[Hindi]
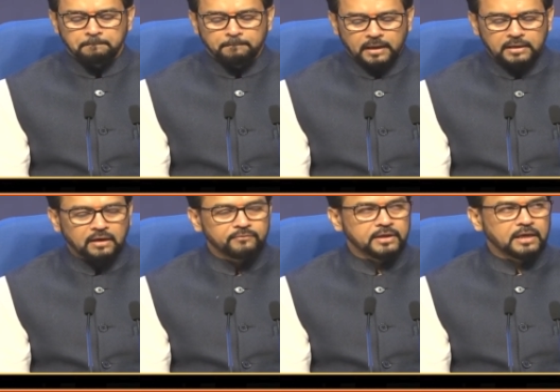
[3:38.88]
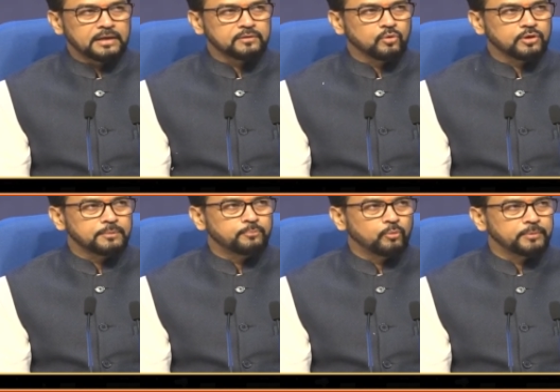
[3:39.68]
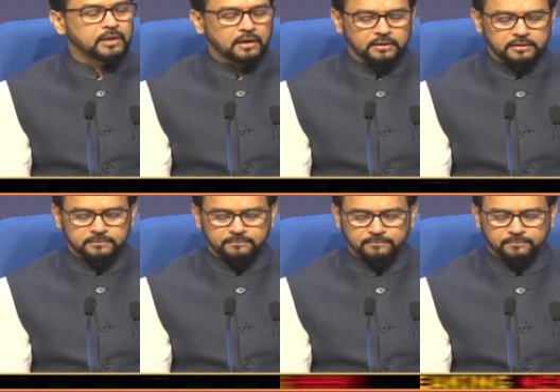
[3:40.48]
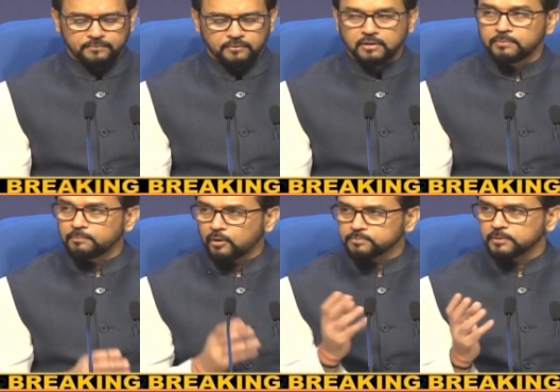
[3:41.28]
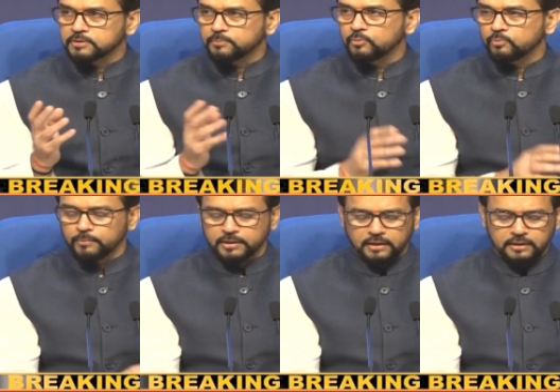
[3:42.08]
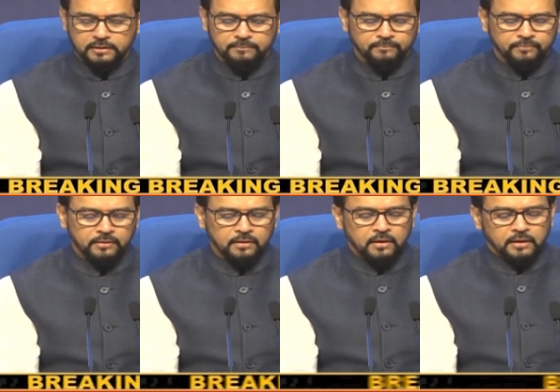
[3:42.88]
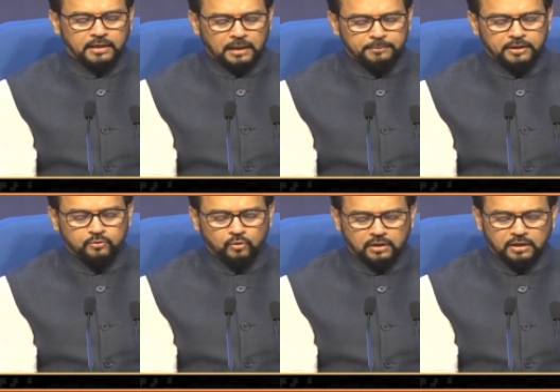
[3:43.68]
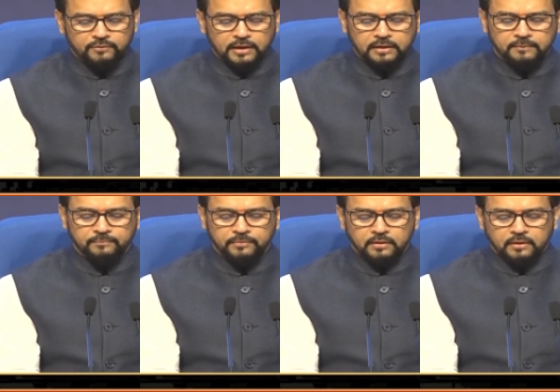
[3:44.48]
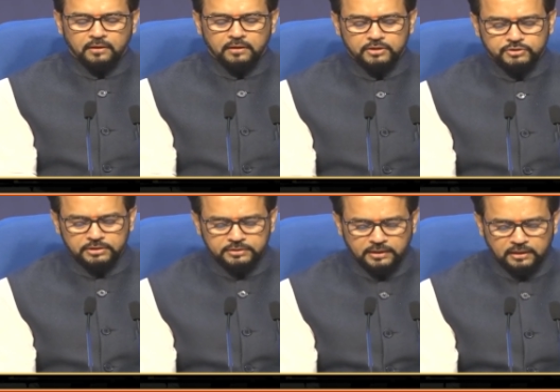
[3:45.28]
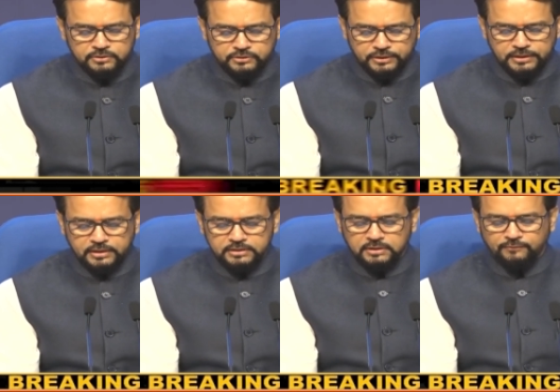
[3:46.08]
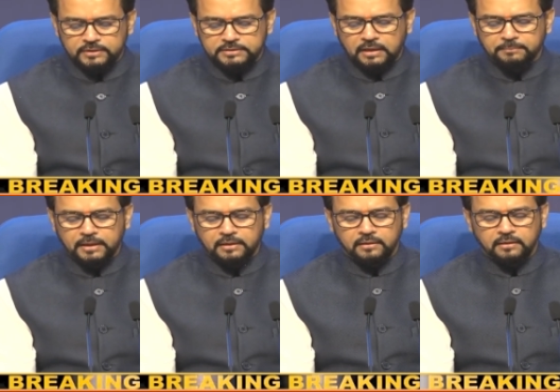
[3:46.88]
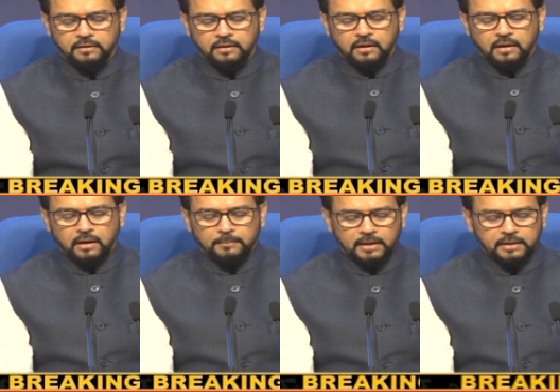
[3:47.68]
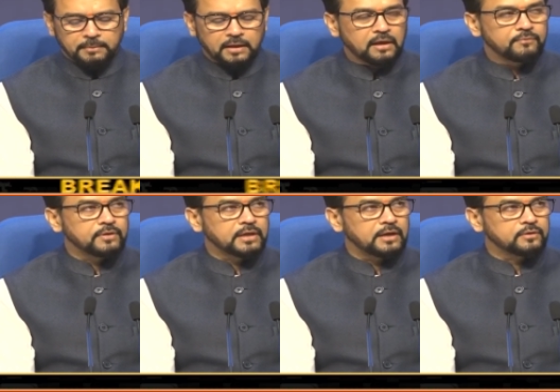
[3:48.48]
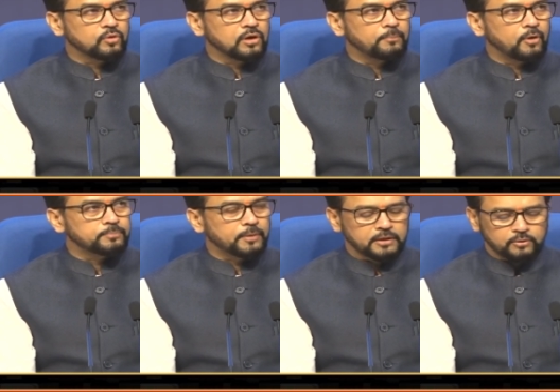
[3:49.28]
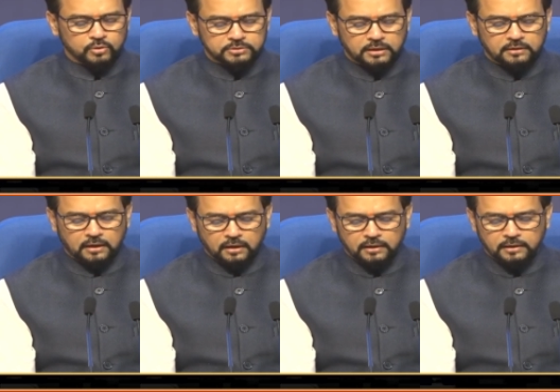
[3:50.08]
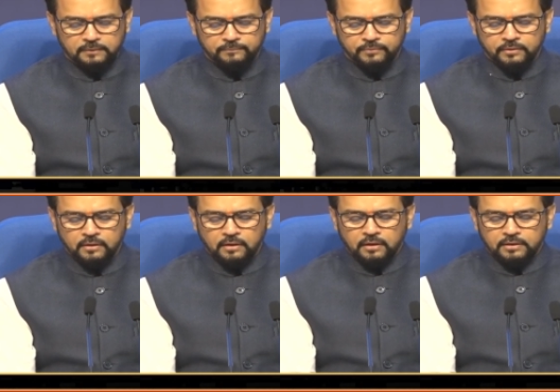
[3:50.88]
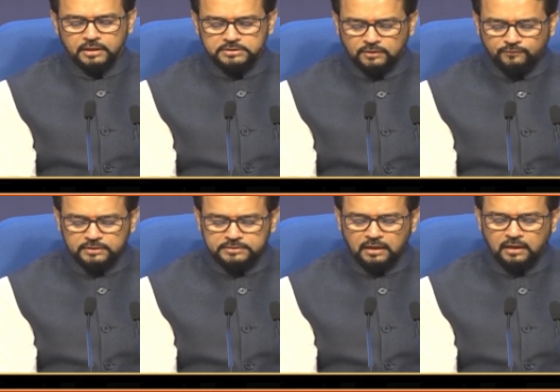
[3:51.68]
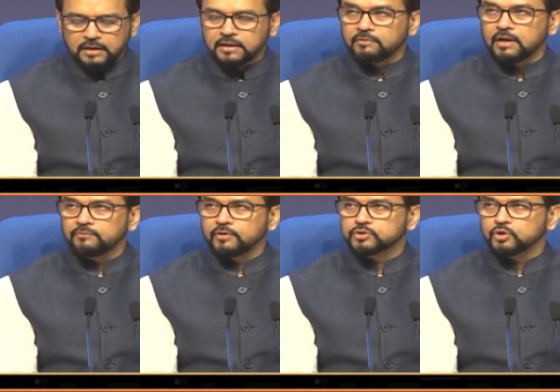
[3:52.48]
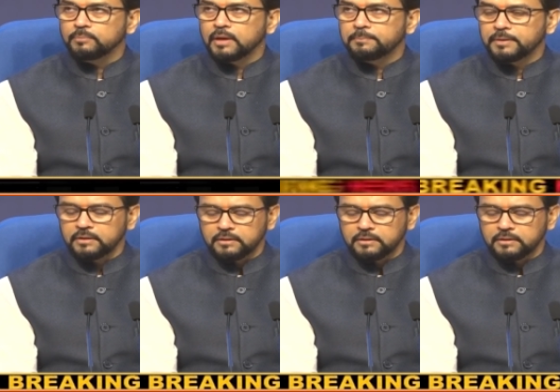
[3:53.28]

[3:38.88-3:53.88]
महिला वैज्ञानिकों की भूमिका है की भी बहुत महत्वपूर्ण भूमिका है कैबिनेट को गर्व है कि चंद्रयान थ्री की सफलता में हमारी महिला वैज्ञानिकों का बहुत बड़ा योगदान रहा है ये सफलता आने वाले वर्षों में भी